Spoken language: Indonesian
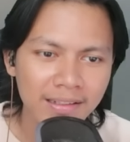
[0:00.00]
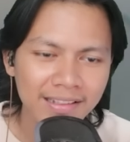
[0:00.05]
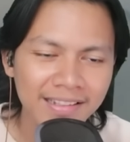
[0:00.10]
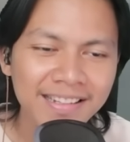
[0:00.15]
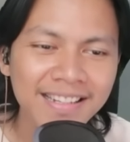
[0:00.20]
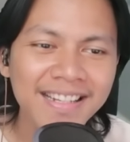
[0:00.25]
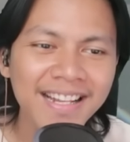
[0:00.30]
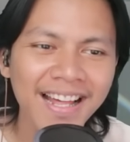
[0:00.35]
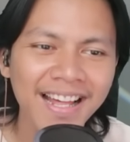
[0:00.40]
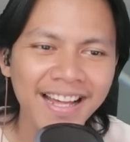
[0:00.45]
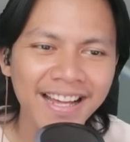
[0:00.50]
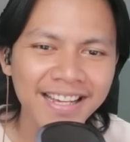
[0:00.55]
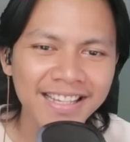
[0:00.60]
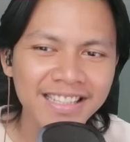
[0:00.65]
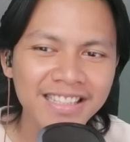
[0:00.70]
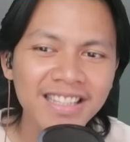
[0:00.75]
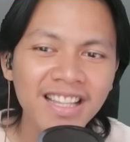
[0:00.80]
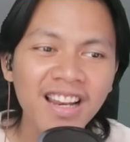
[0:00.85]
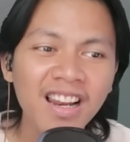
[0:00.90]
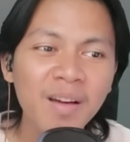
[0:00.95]
senang kita
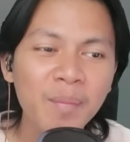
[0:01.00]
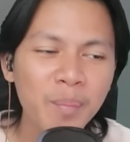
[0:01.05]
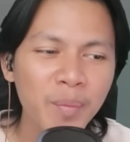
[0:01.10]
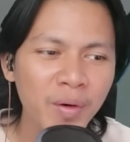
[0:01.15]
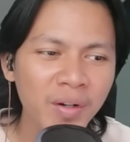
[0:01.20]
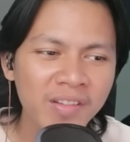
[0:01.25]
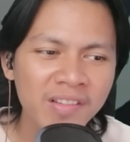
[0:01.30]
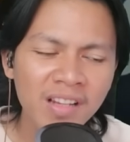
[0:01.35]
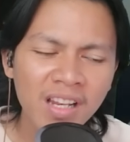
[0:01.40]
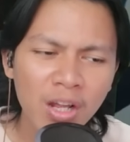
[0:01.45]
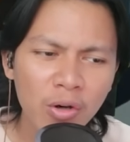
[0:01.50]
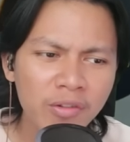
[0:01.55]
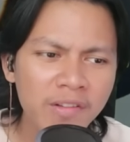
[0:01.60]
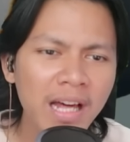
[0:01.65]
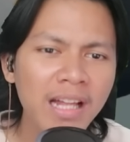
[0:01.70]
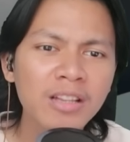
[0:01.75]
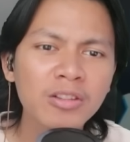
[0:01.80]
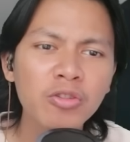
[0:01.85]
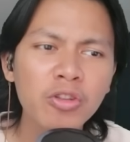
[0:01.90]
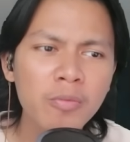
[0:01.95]
teleport slow
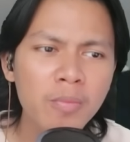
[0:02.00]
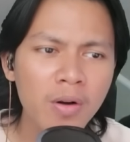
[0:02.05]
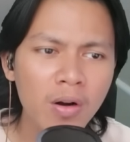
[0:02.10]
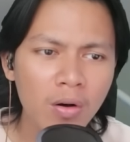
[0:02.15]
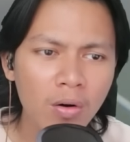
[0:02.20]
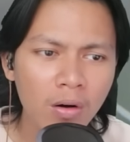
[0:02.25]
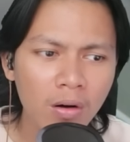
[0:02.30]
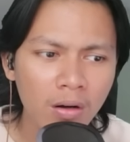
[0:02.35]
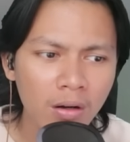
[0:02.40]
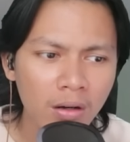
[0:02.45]
santuy bro